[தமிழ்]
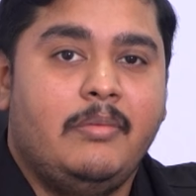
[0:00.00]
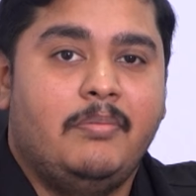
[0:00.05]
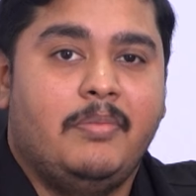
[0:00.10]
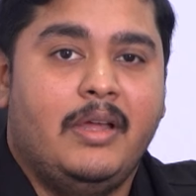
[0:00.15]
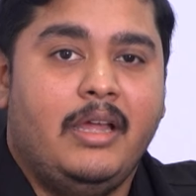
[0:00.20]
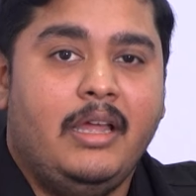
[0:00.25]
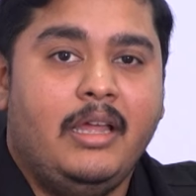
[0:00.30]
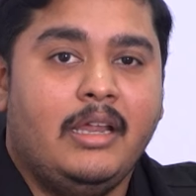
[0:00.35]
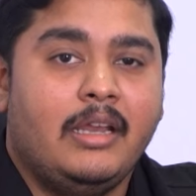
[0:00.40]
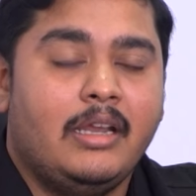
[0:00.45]
இப்போ
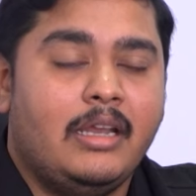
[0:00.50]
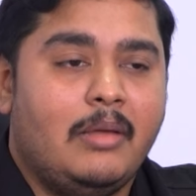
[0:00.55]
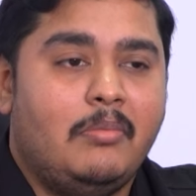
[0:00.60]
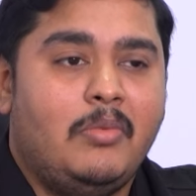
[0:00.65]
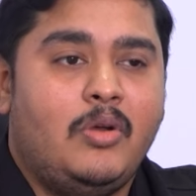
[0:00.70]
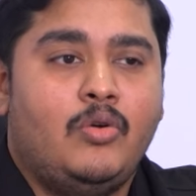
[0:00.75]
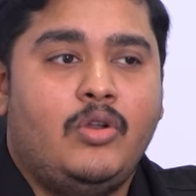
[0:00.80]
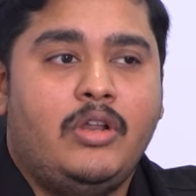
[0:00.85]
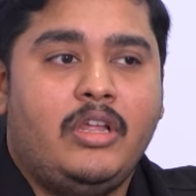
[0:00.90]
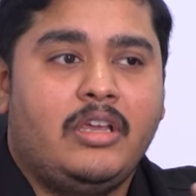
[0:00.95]

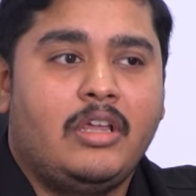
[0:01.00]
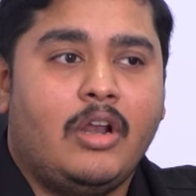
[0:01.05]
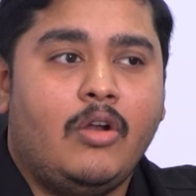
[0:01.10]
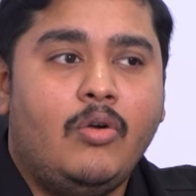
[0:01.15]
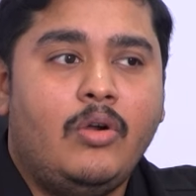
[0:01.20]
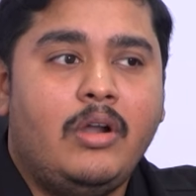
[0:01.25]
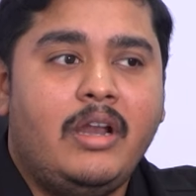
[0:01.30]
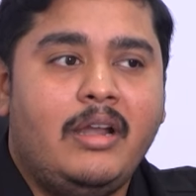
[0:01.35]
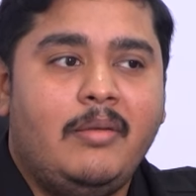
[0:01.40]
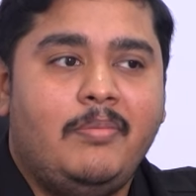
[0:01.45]
நம்ம ஒரு
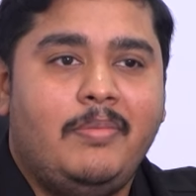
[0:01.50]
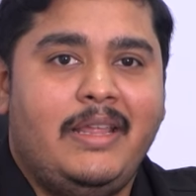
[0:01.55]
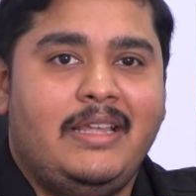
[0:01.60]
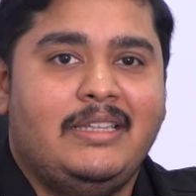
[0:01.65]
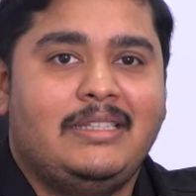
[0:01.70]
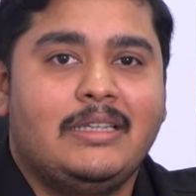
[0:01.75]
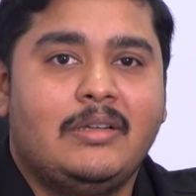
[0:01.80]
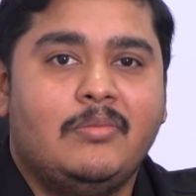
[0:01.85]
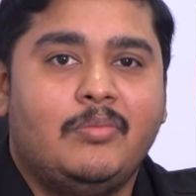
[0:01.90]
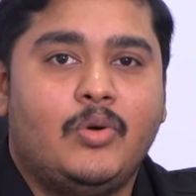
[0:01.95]
க்ரௌடட் பிளேஸுக்கு